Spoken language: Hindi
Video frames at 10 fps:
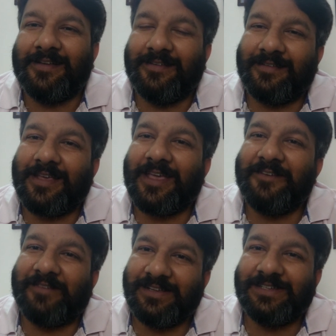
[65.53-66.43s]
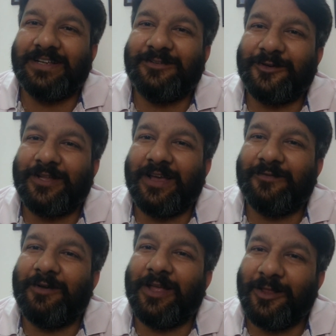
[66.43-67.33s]
जिसके कि वंशज जो थे
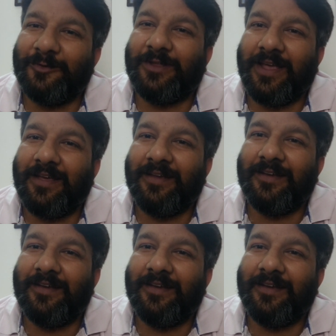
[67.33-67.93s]
वो हिंदू थे